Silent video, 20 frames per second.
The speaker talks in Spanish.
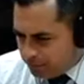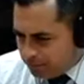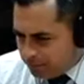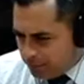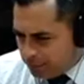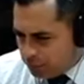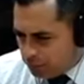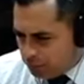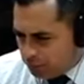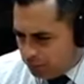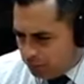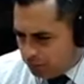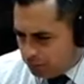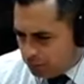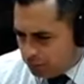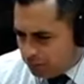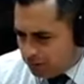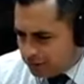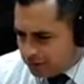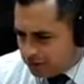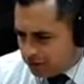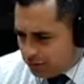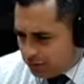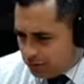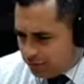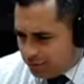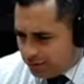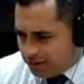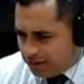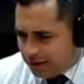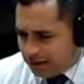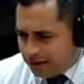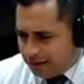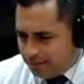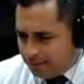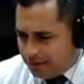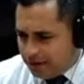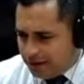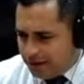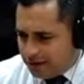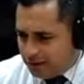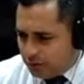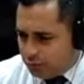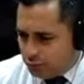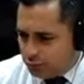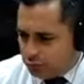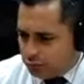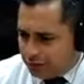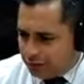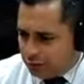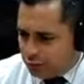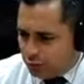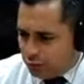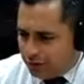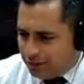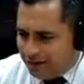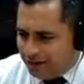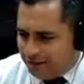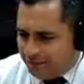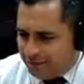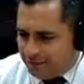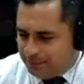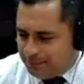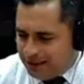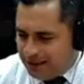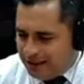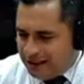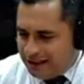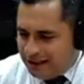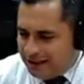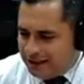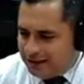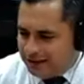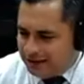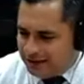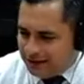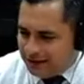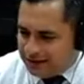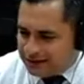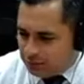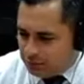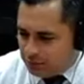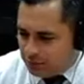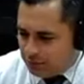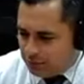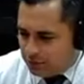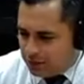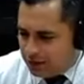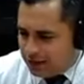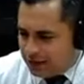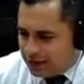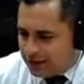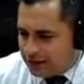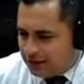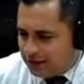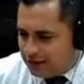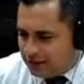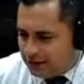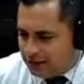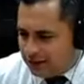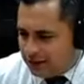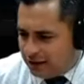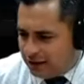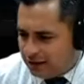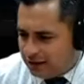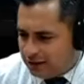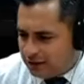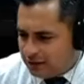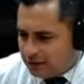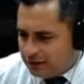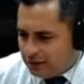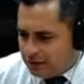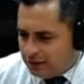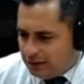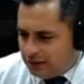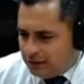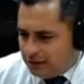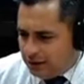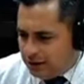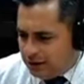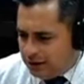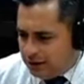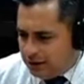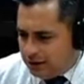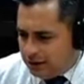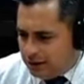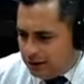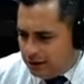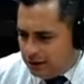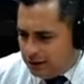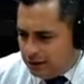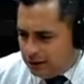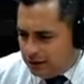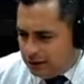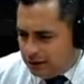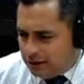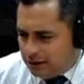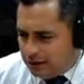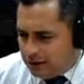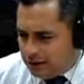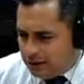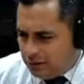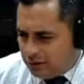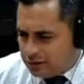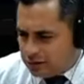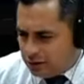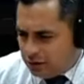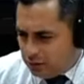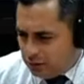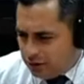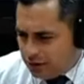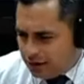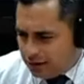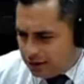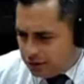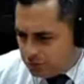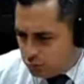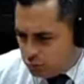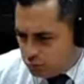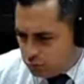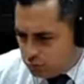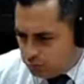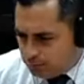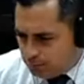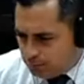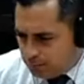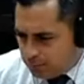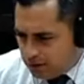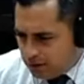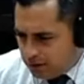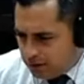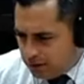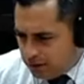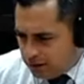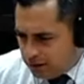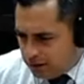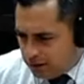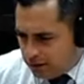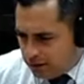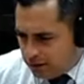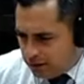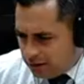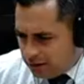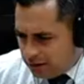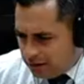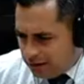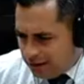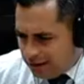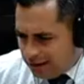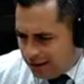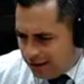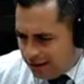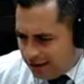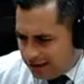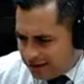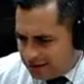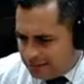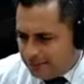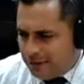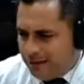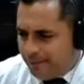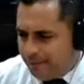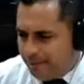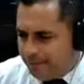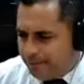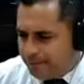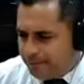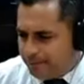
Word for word: Pastor Hugo Albornoz, el Señor lo bendiga en gran manera. Junto a toda la familia, le saludamos desde Argentina. Eh, nos saluda Jesús eh, Ladesma.